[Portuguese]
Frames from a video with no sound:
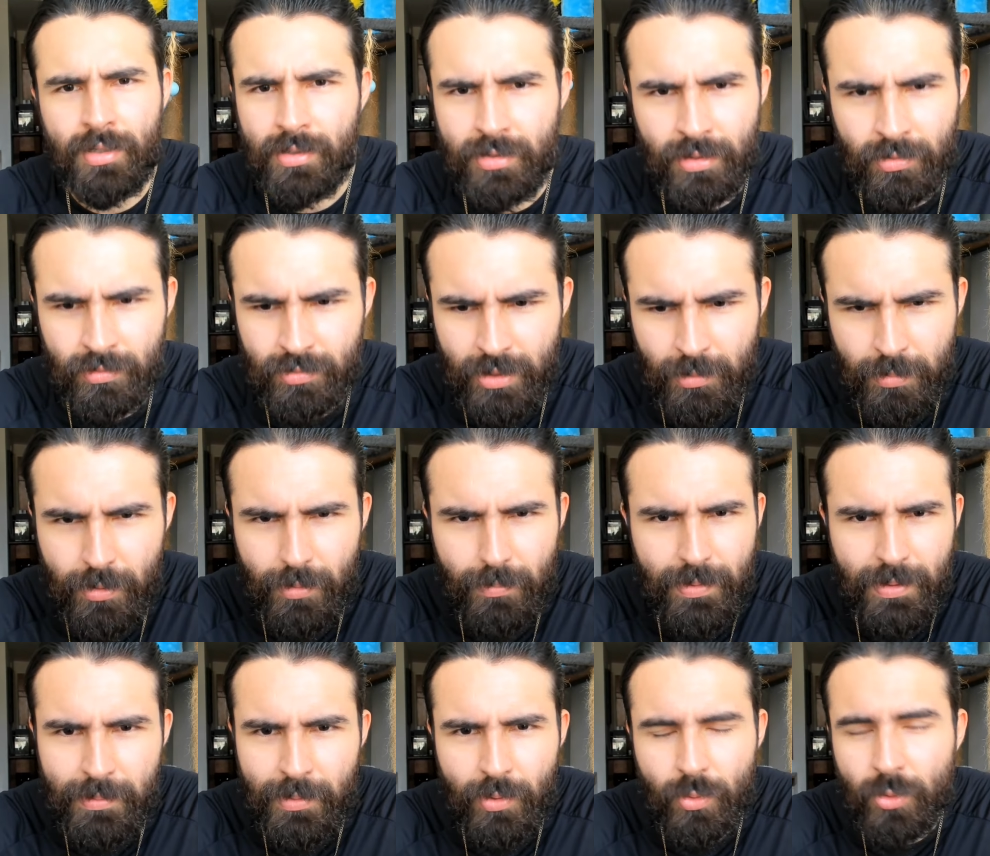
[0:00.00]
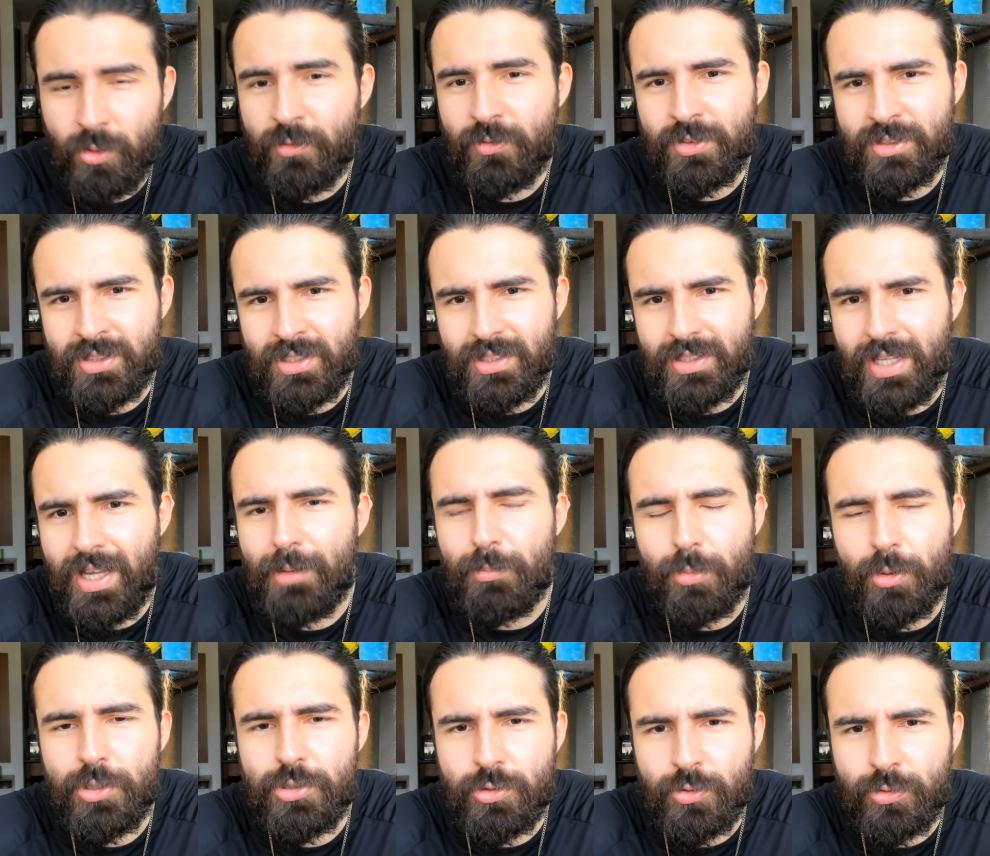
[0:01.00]
Não tem problema algum, você dá,
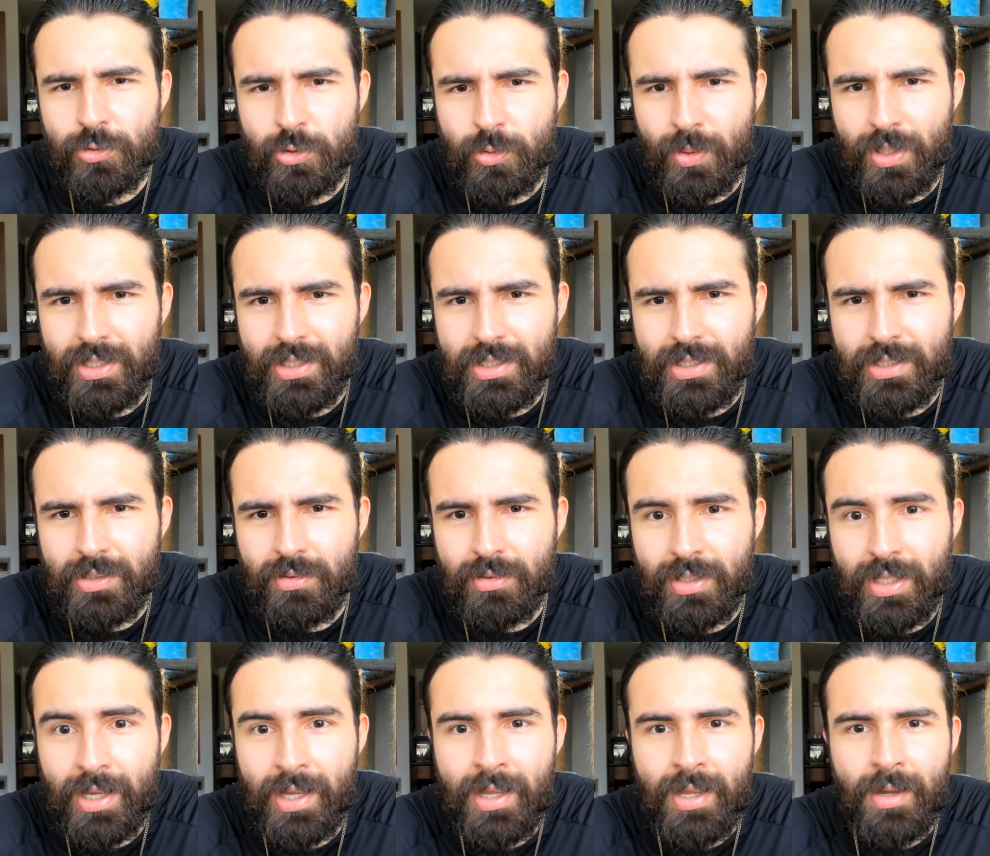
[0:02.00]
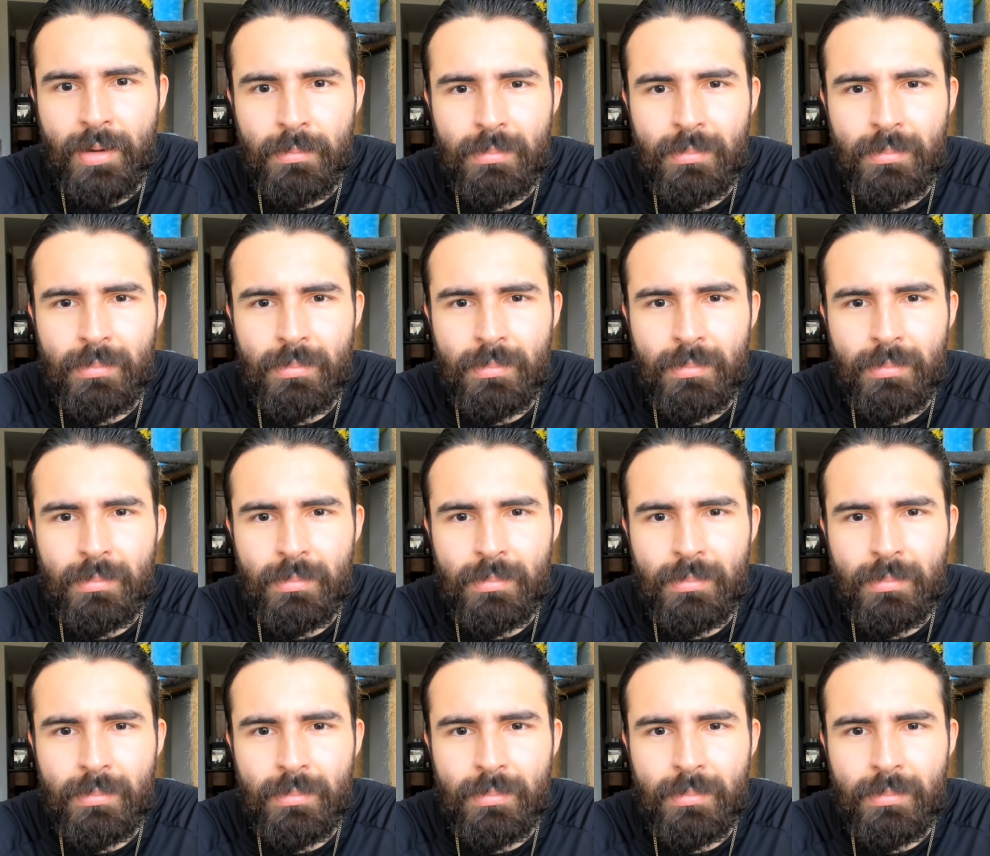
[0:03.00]
pode continuar dando, tá?